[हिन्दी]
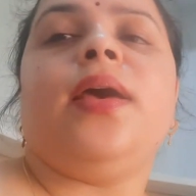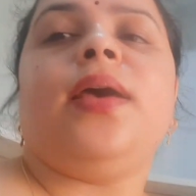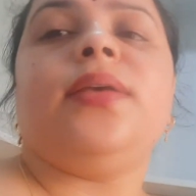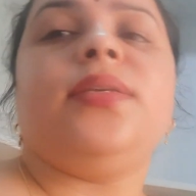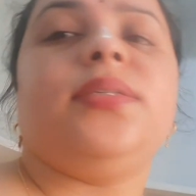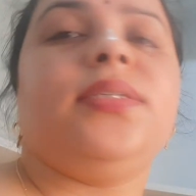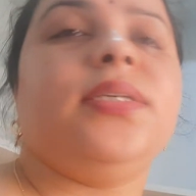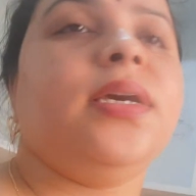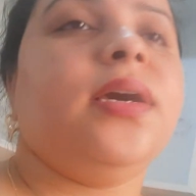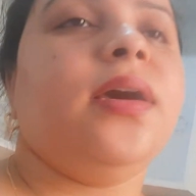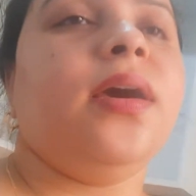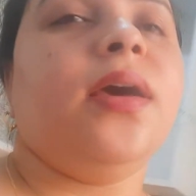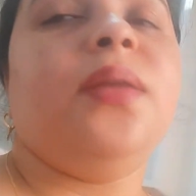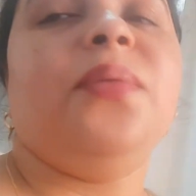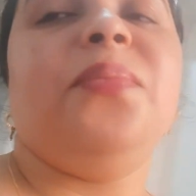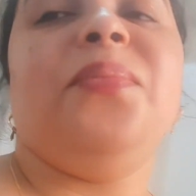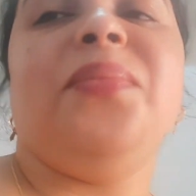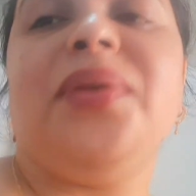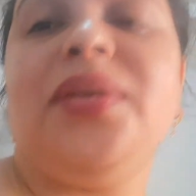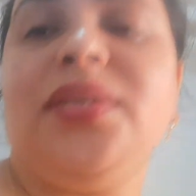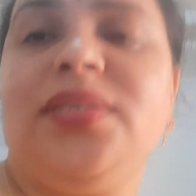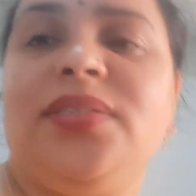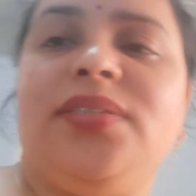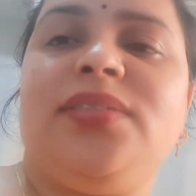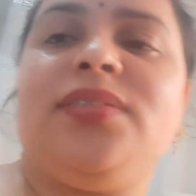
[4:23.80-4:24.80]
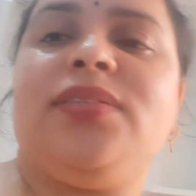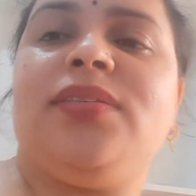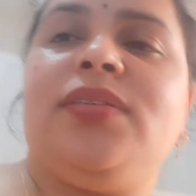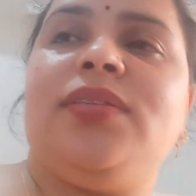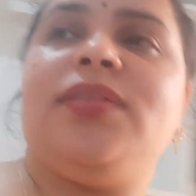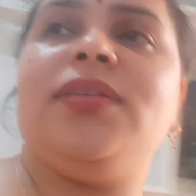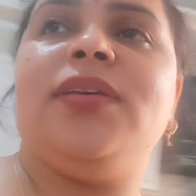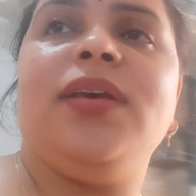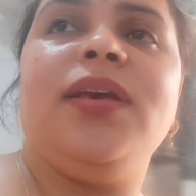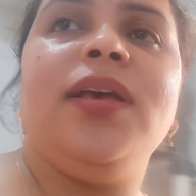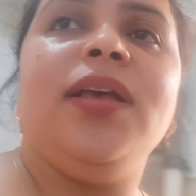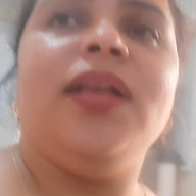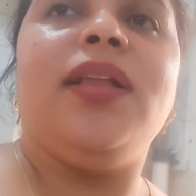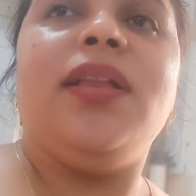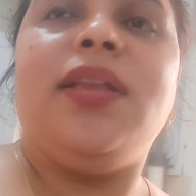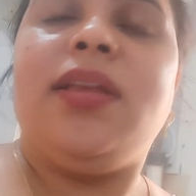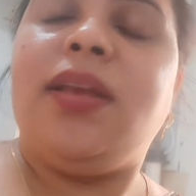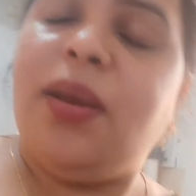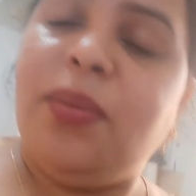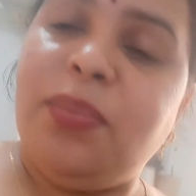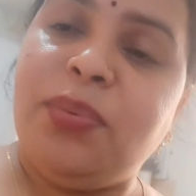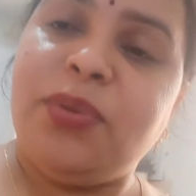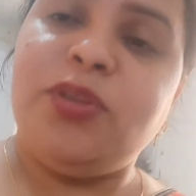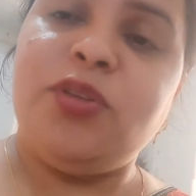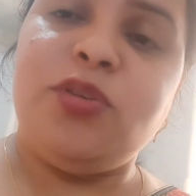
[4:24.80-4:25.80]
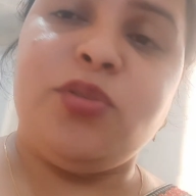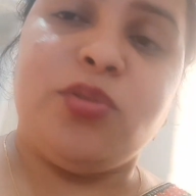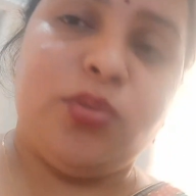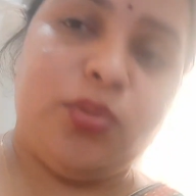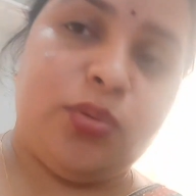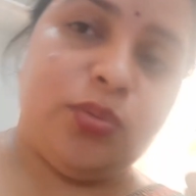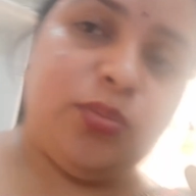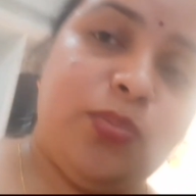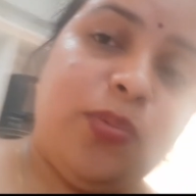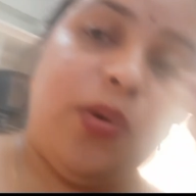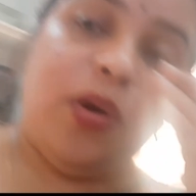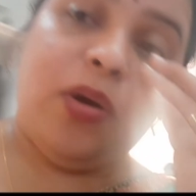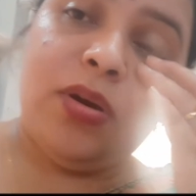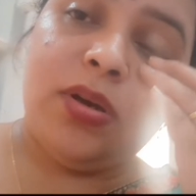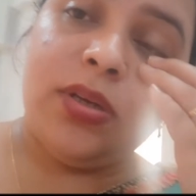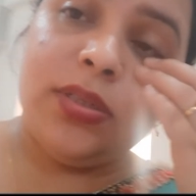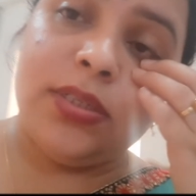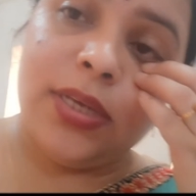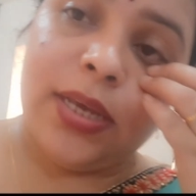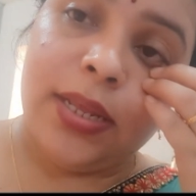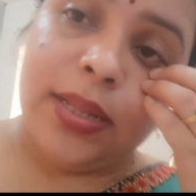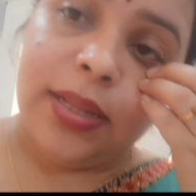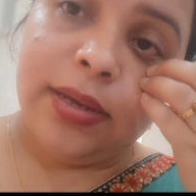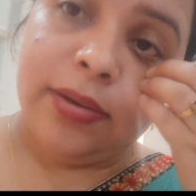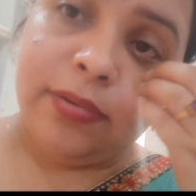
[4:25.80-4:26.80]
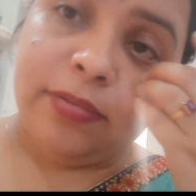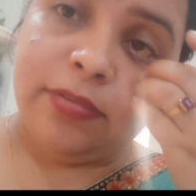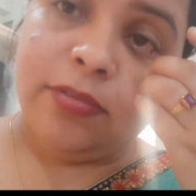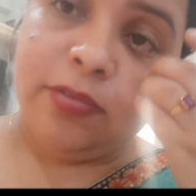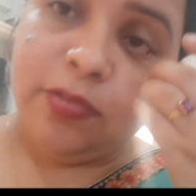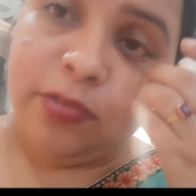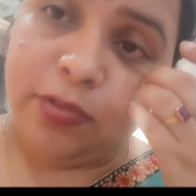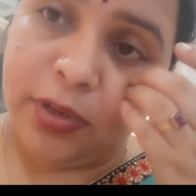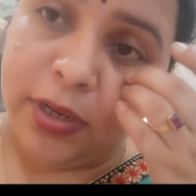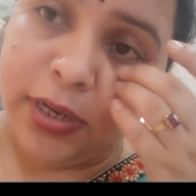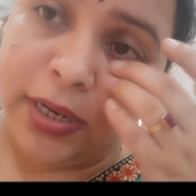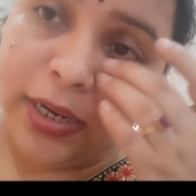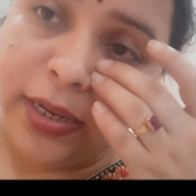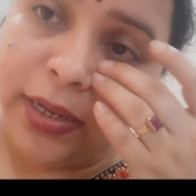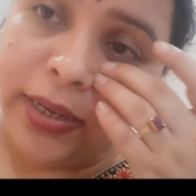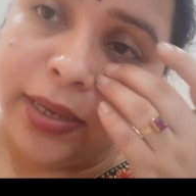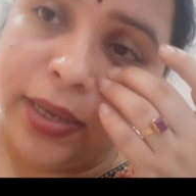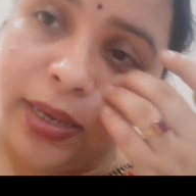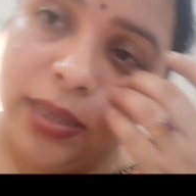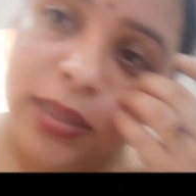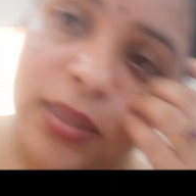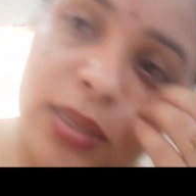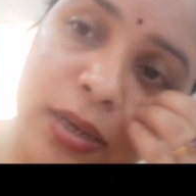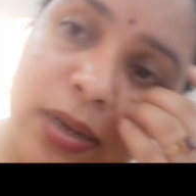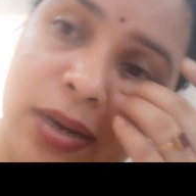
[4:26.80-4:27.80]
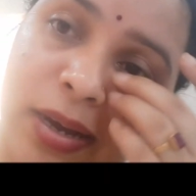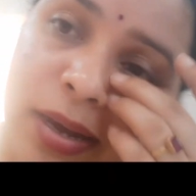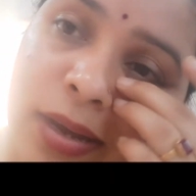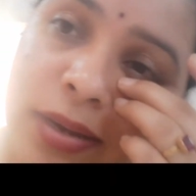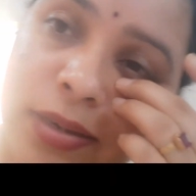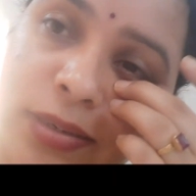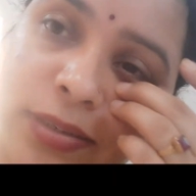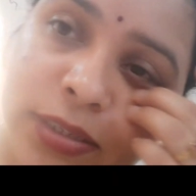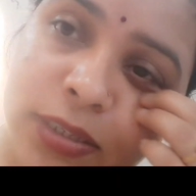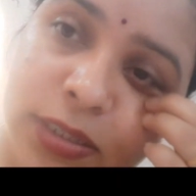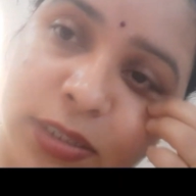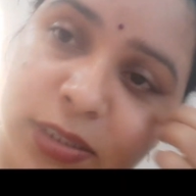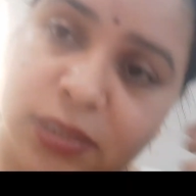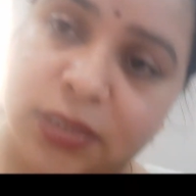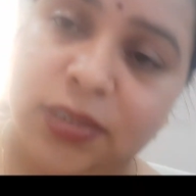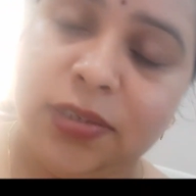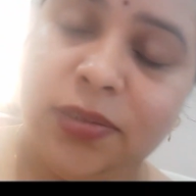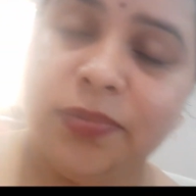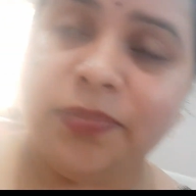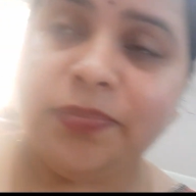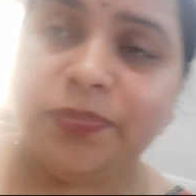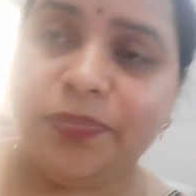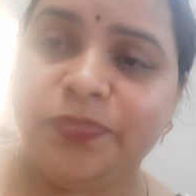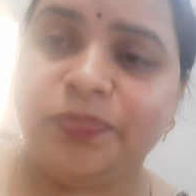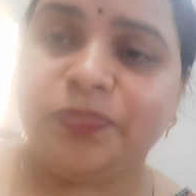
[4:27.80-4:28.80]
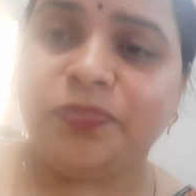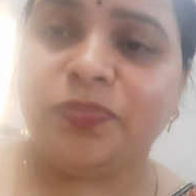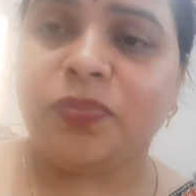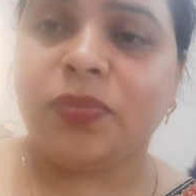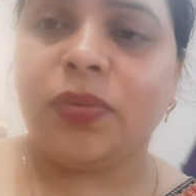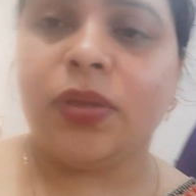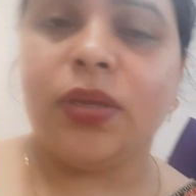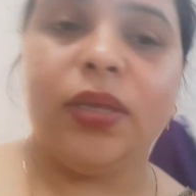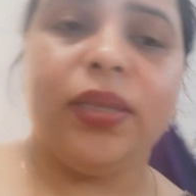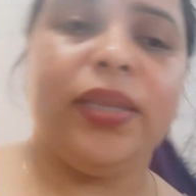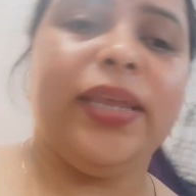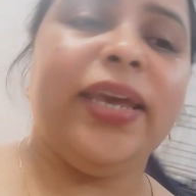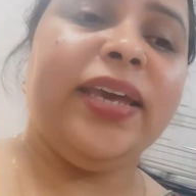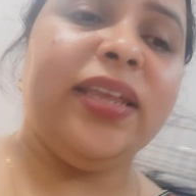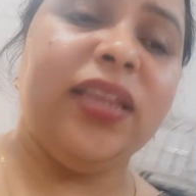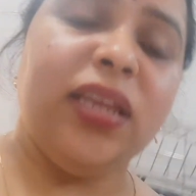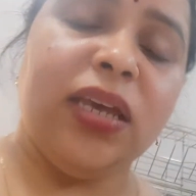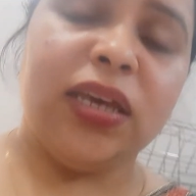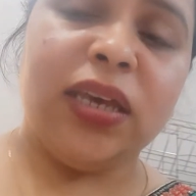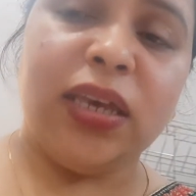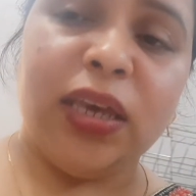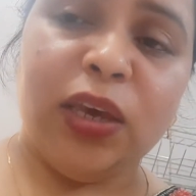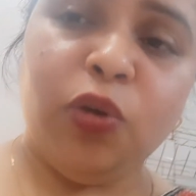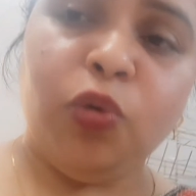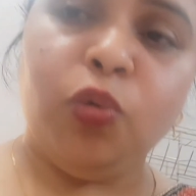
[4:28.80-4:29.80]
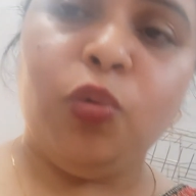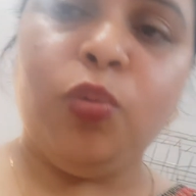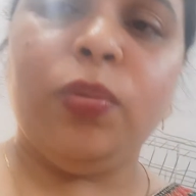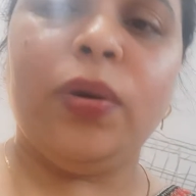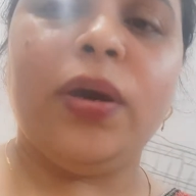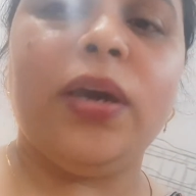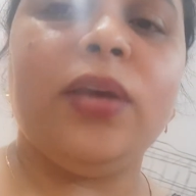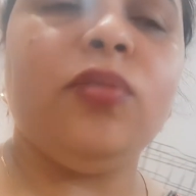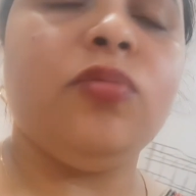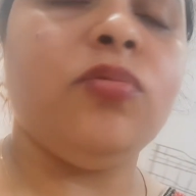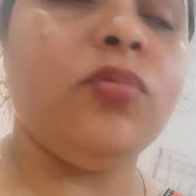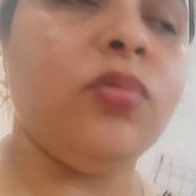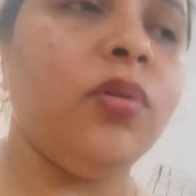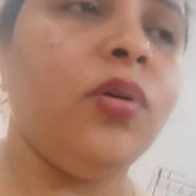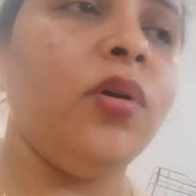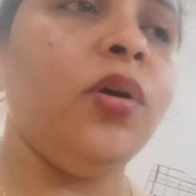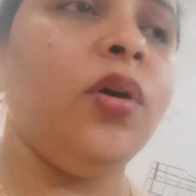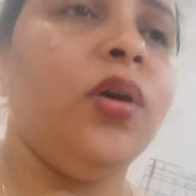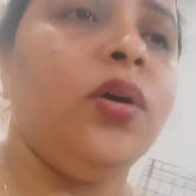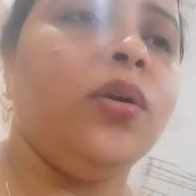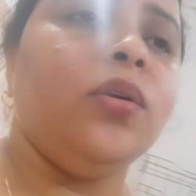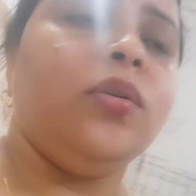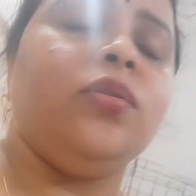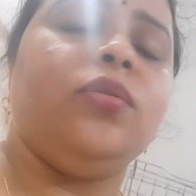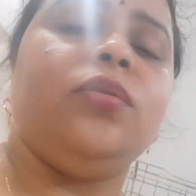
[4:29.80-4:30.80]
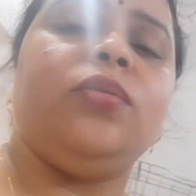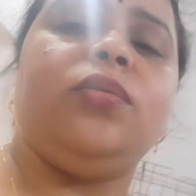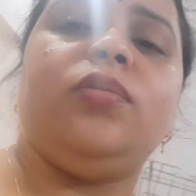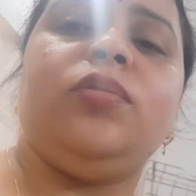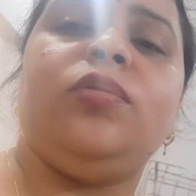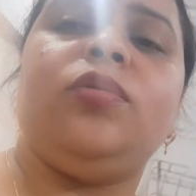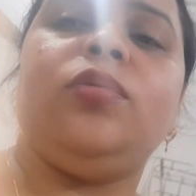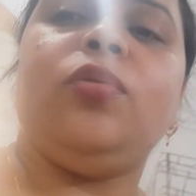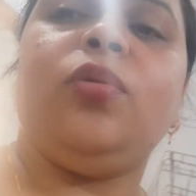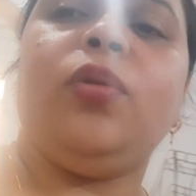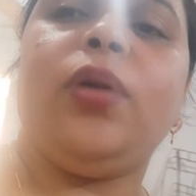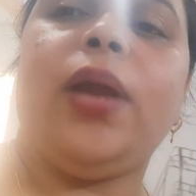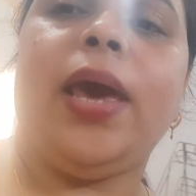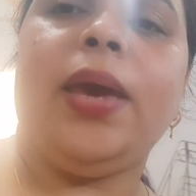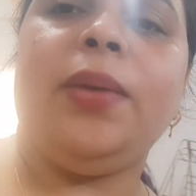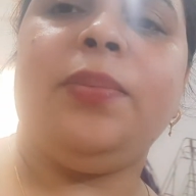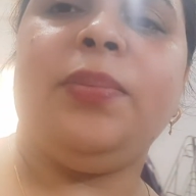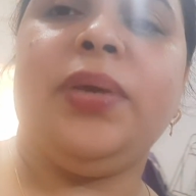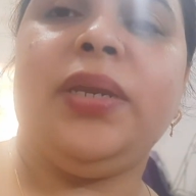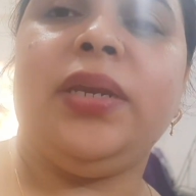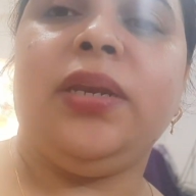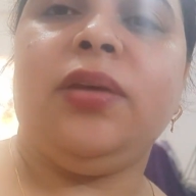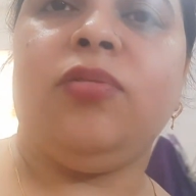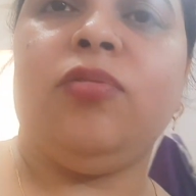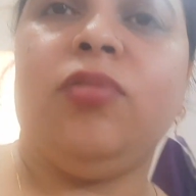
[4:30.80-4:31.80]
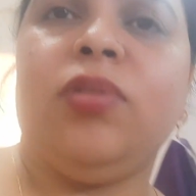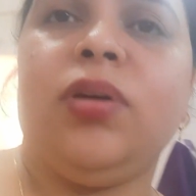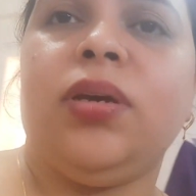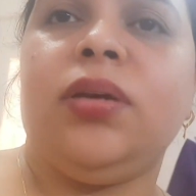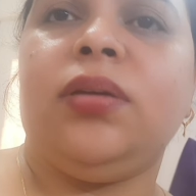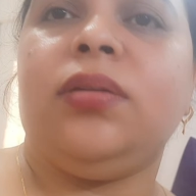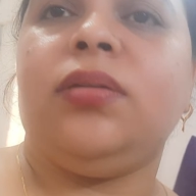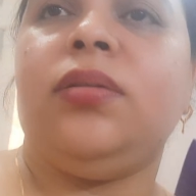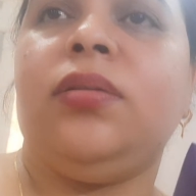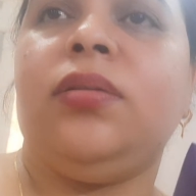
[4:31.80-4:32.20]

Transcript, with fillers: ऐसे घर में अभी तो बहुत ज़्यादा होने लग गया है थकान जैसे देख देख के उब गई हूँ दो ढाई महीने हो गए